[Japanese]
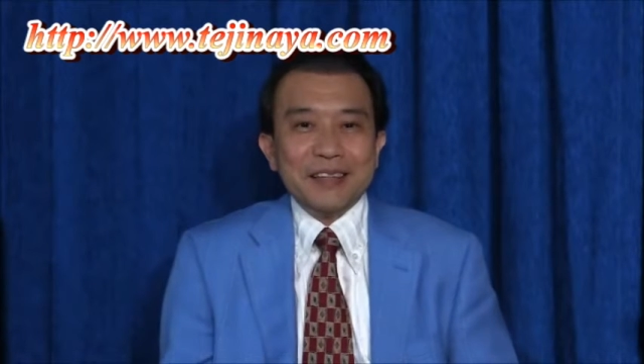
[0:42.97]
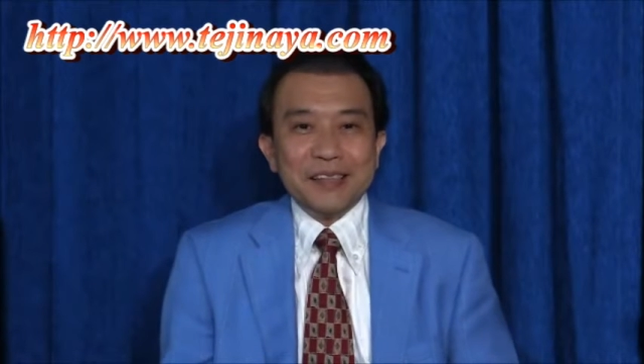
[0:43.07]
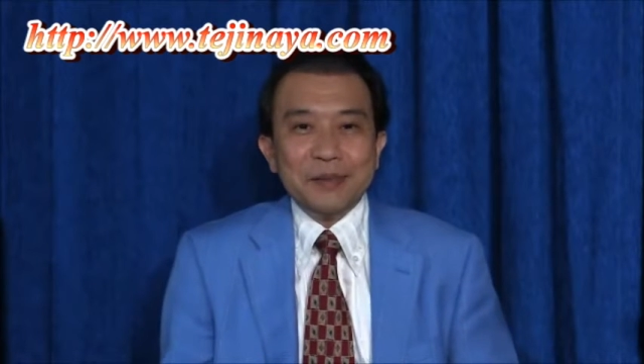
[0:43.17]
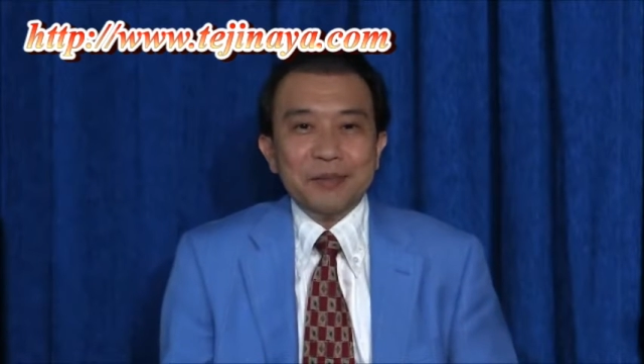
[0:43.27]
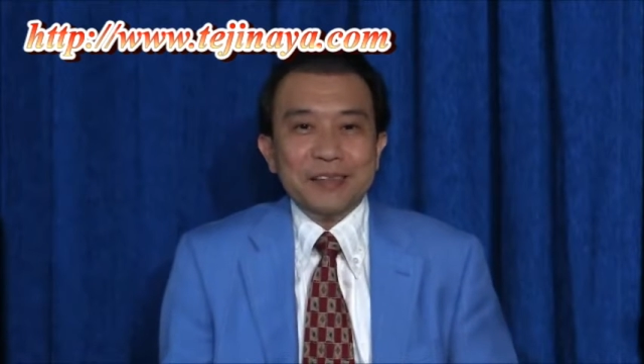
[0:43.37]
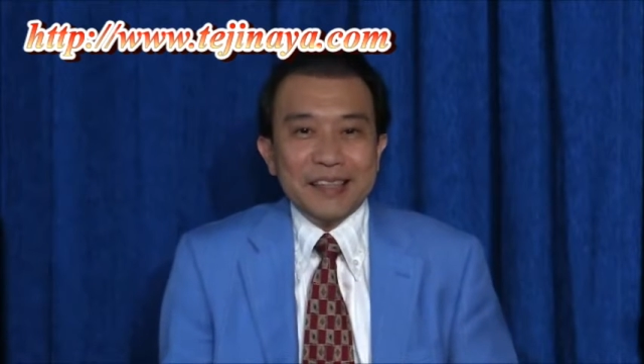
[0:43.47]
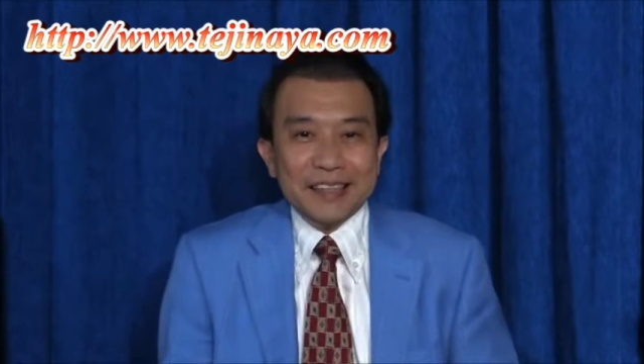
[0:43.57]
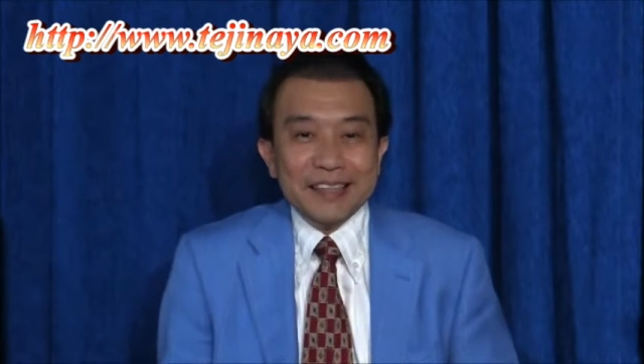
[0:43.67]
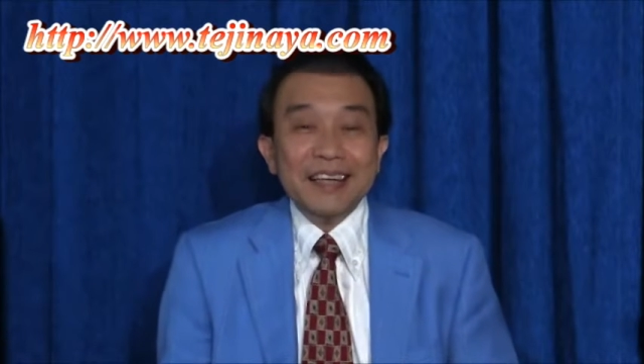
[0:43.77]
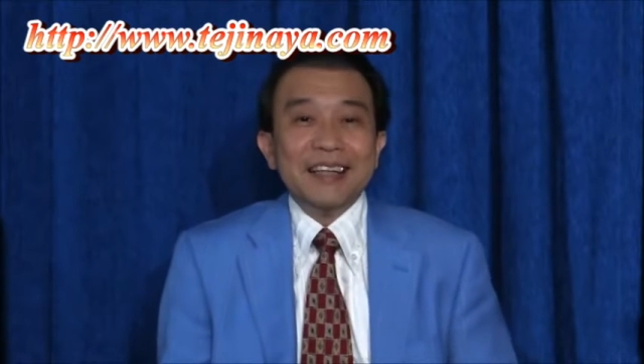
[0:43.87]

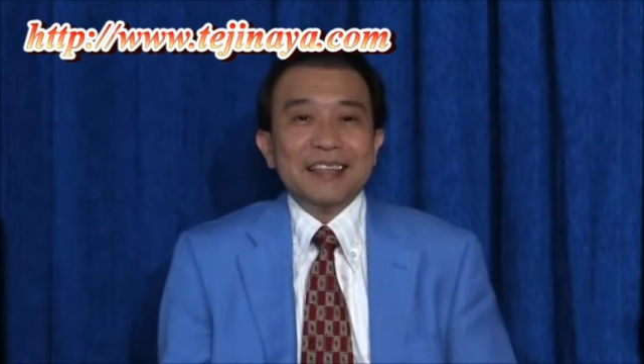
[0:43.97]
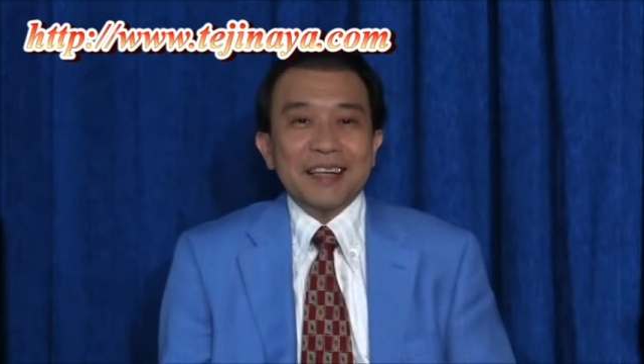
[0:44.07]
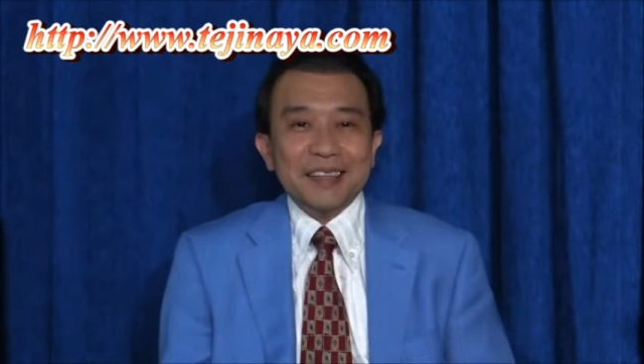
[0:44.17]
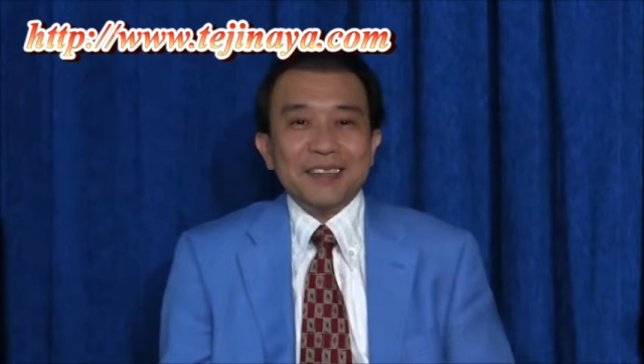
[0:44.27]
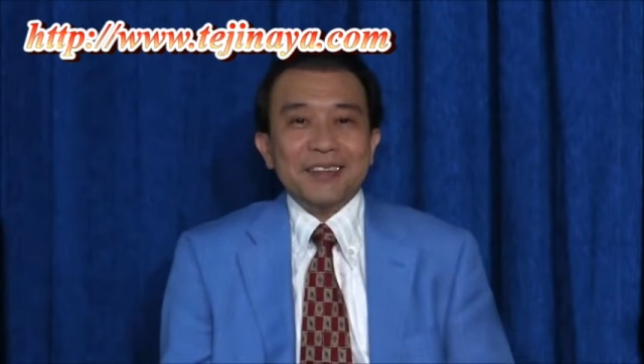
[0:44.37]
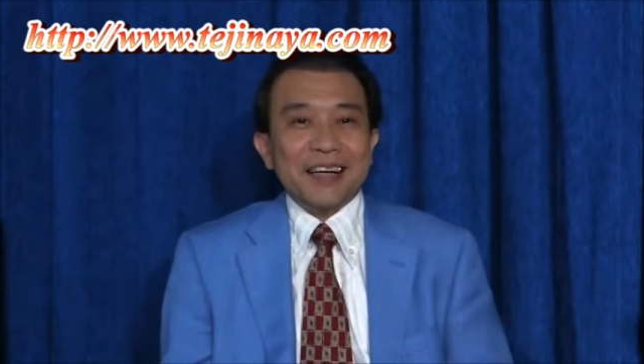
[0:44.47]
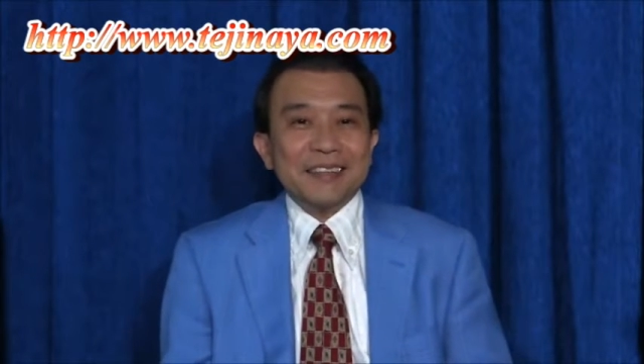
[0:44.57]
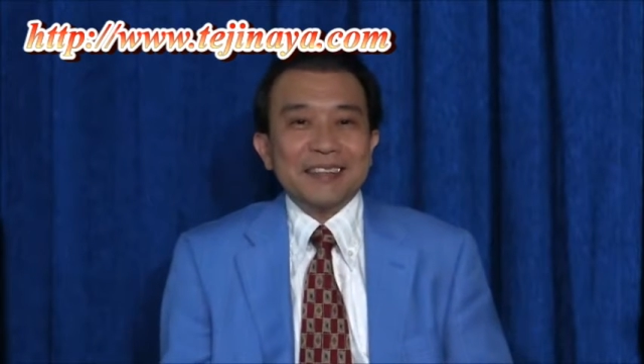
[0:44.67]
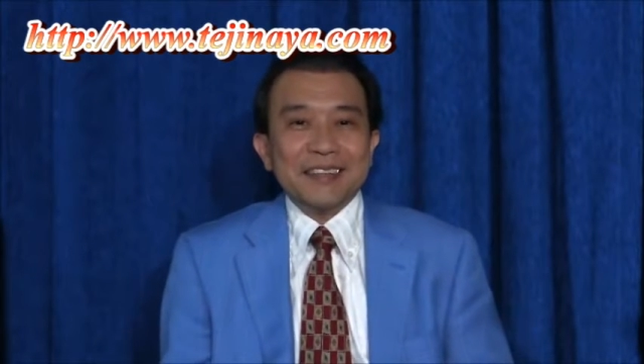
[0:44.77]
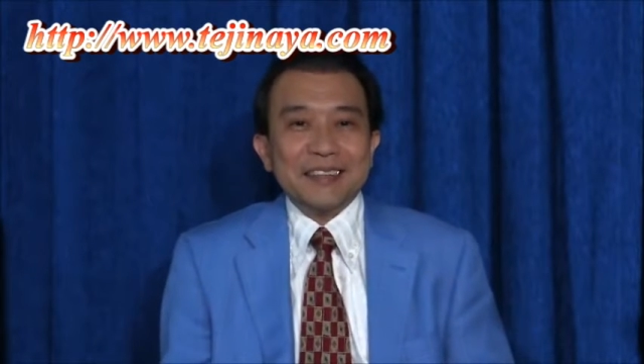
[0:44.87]
DVD やっと完
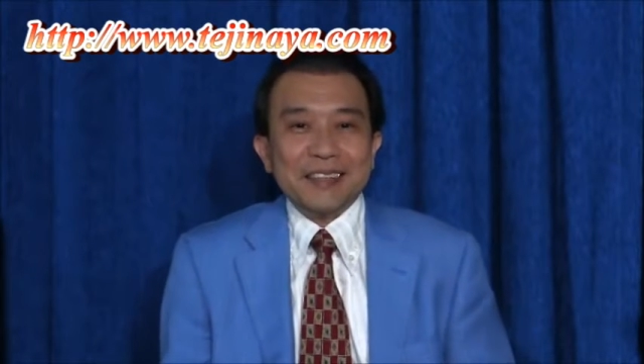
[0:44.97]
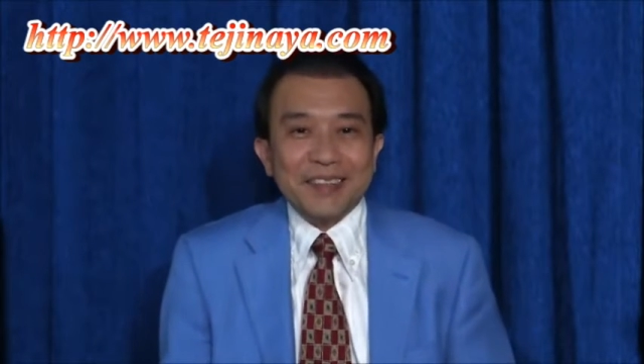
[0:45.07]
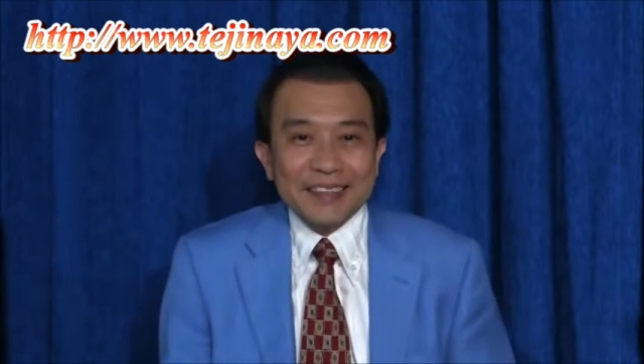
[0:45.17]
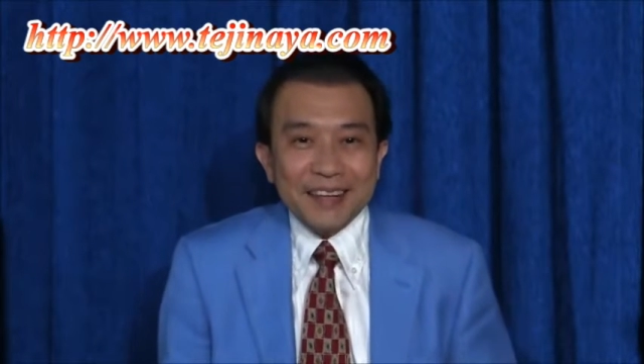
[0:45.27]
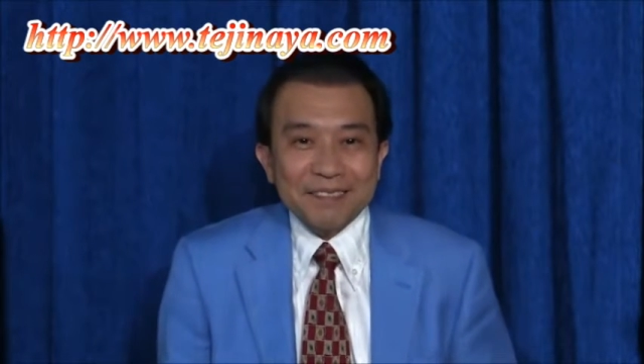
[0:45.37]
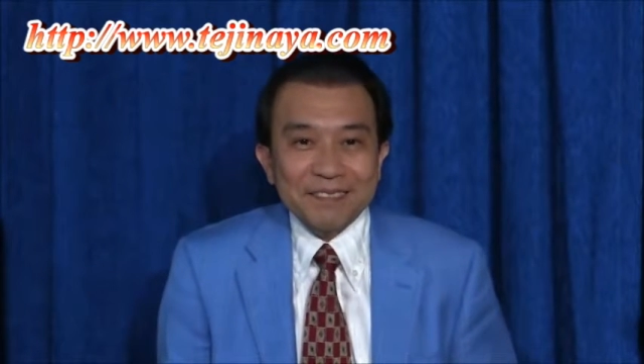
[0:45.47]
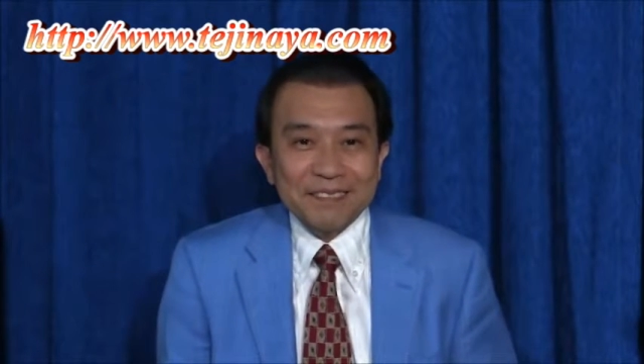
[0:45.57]
成いたしました、